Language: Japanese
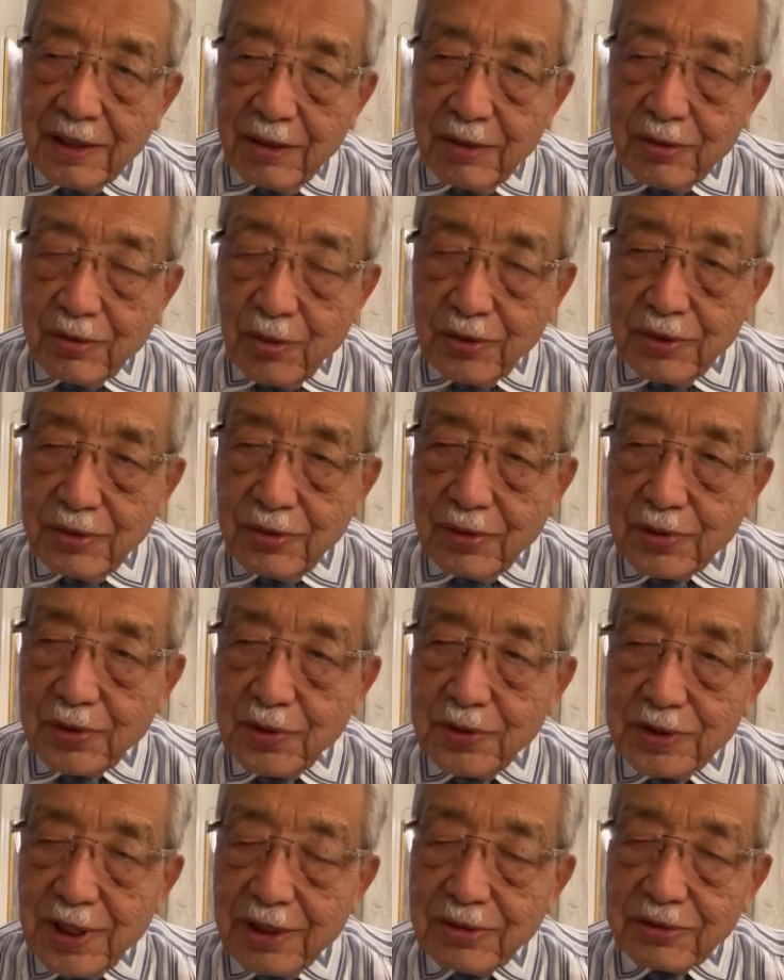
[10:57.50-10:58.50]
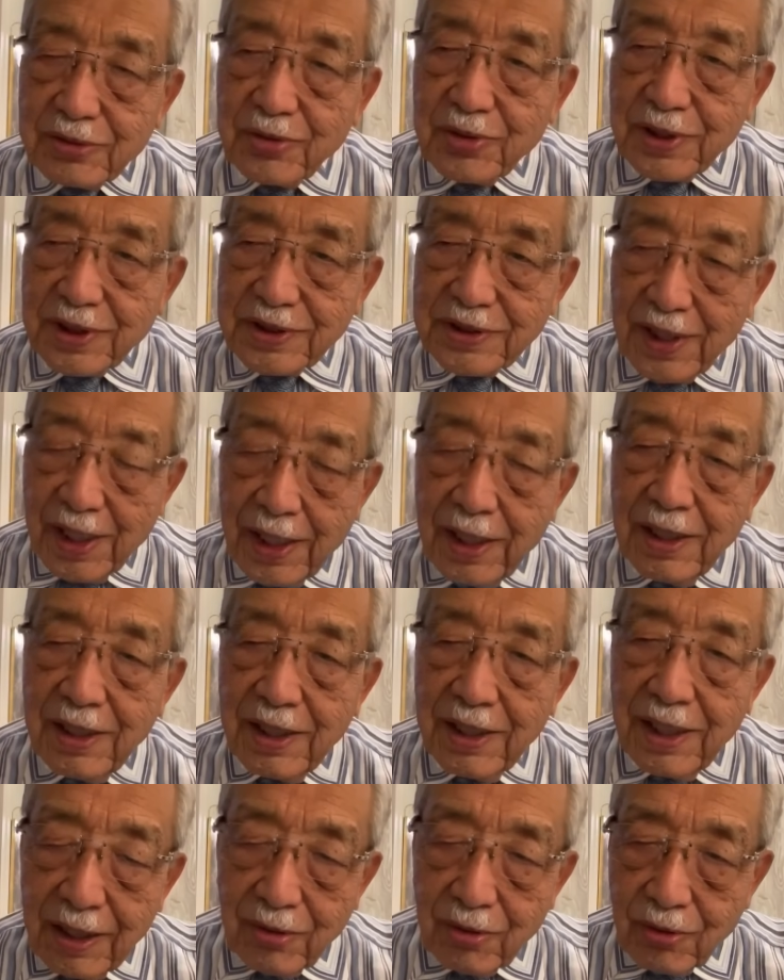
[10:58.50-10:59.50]
ということになるとですね
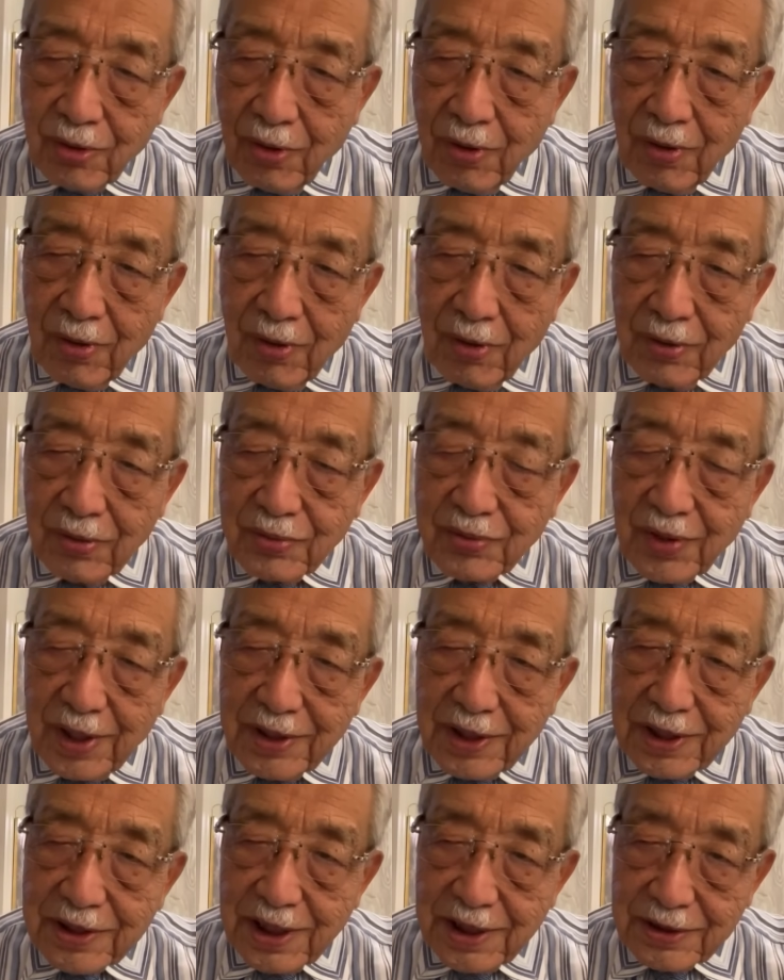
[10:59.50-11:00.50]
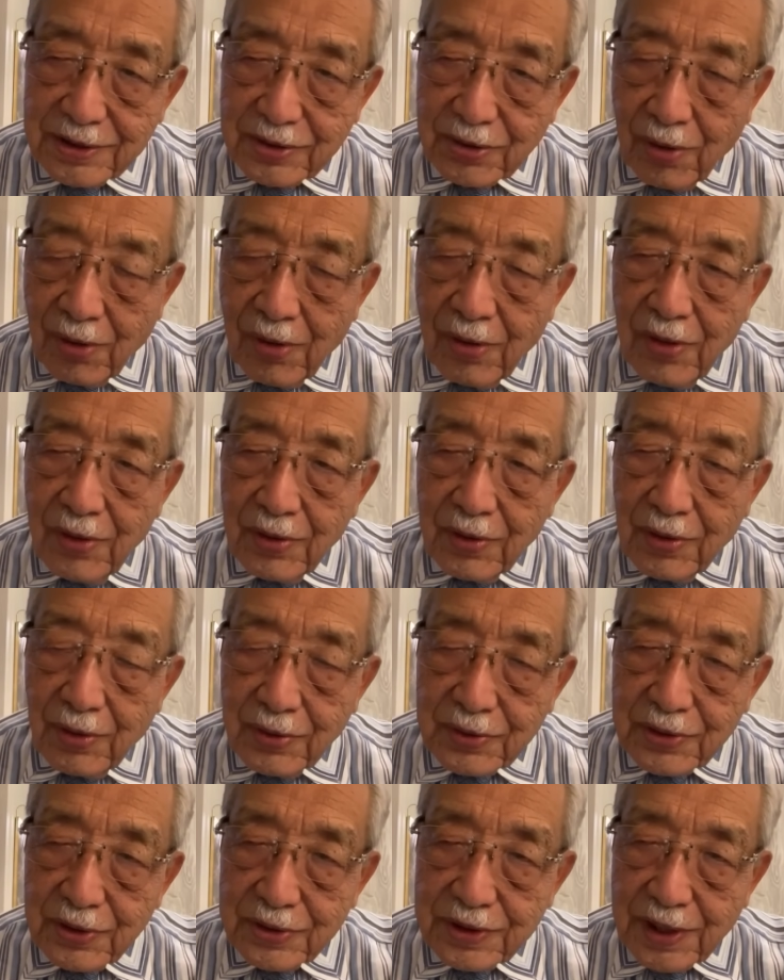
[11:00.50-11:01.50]
このウクライナ戦争
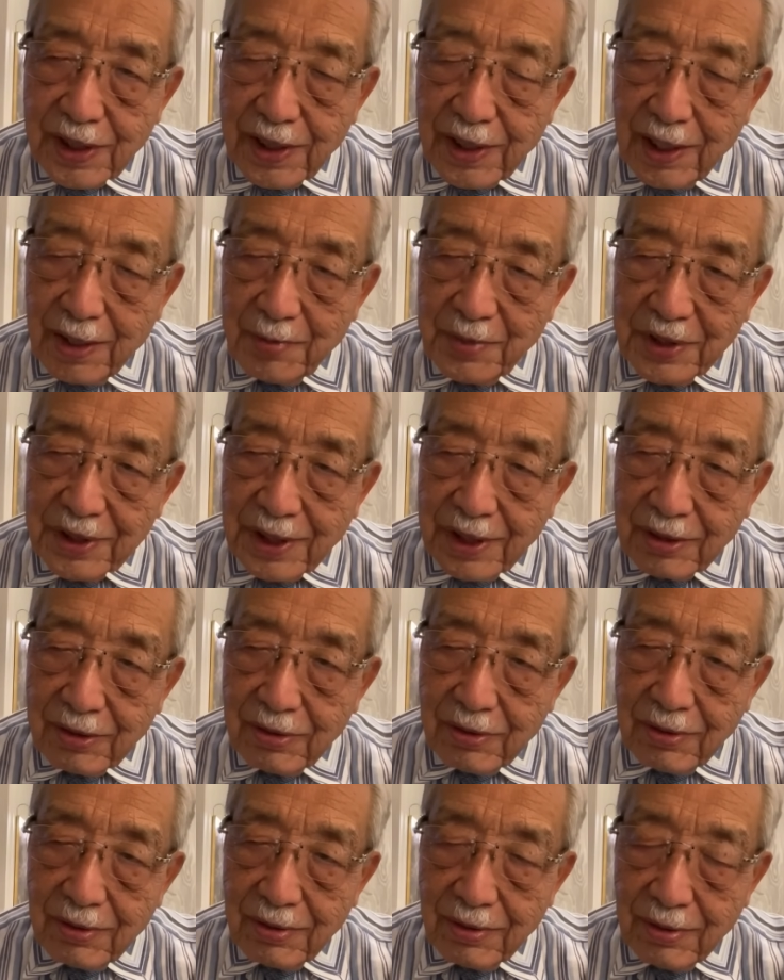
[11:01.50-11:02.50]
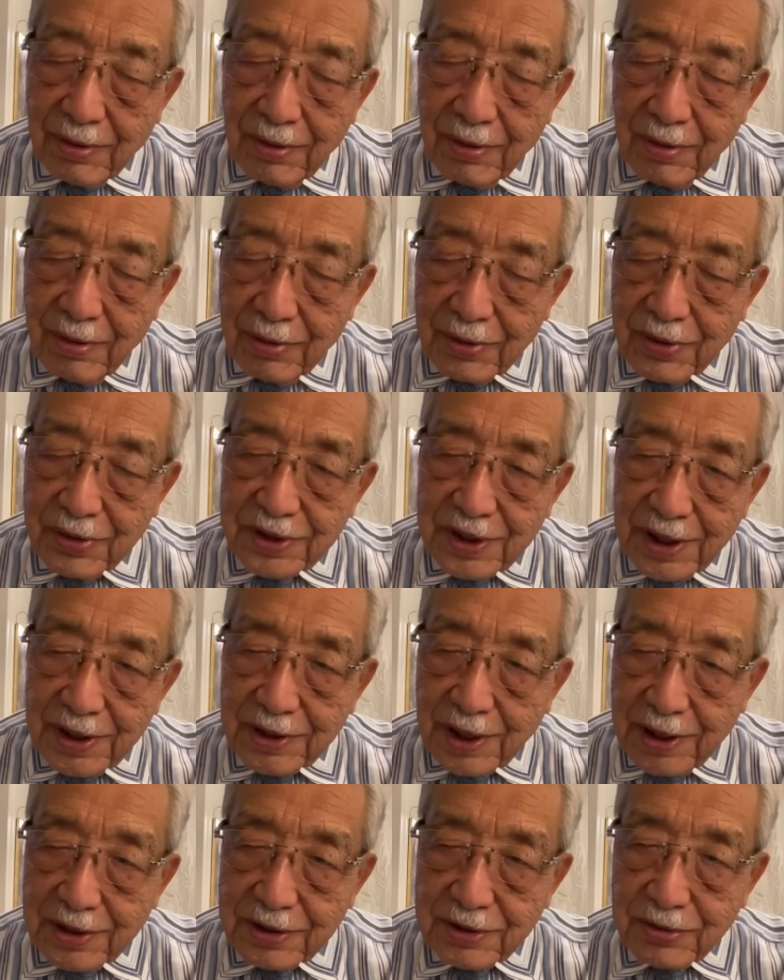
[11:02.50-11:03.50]
そしてアメリカのロシアに
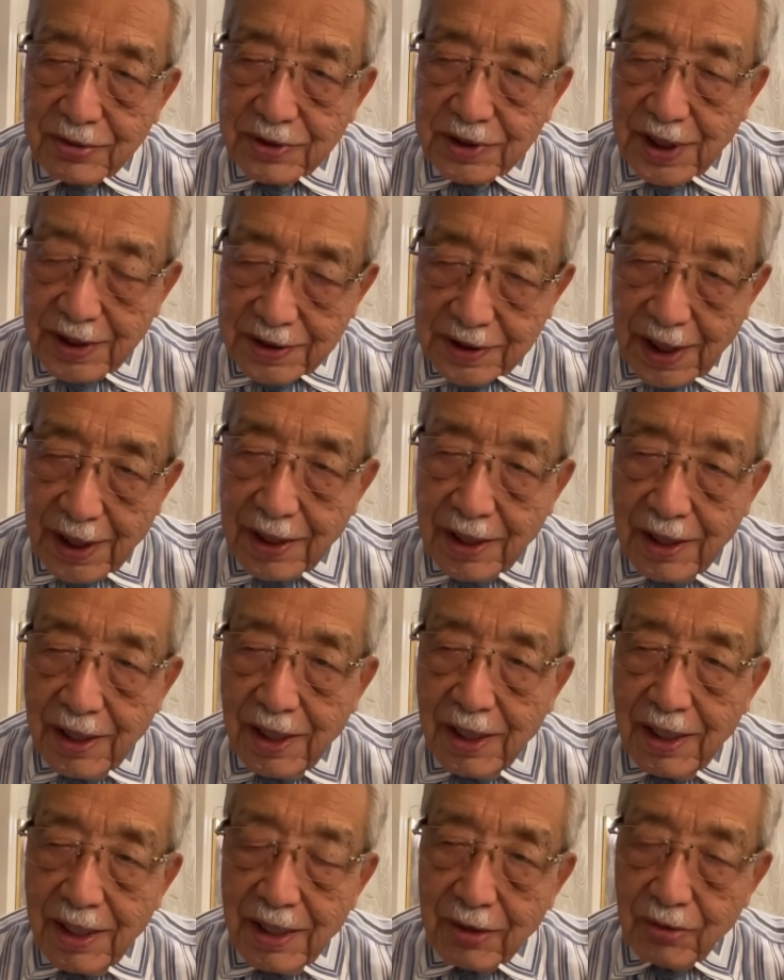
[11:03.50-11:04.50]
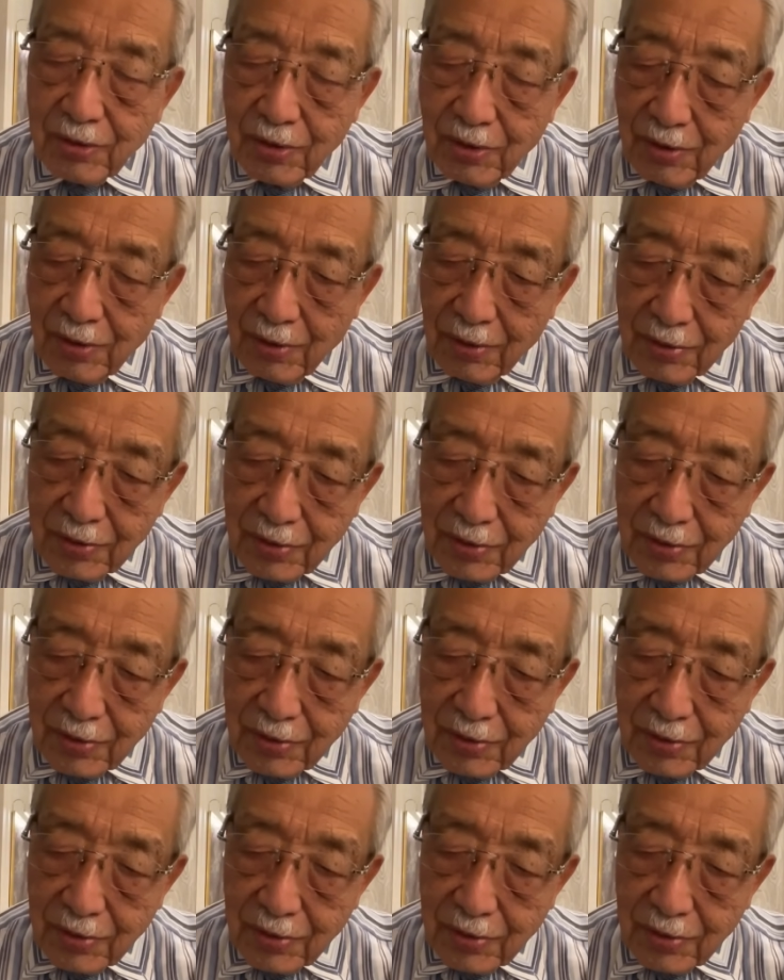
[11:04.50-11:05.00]
対する制裁この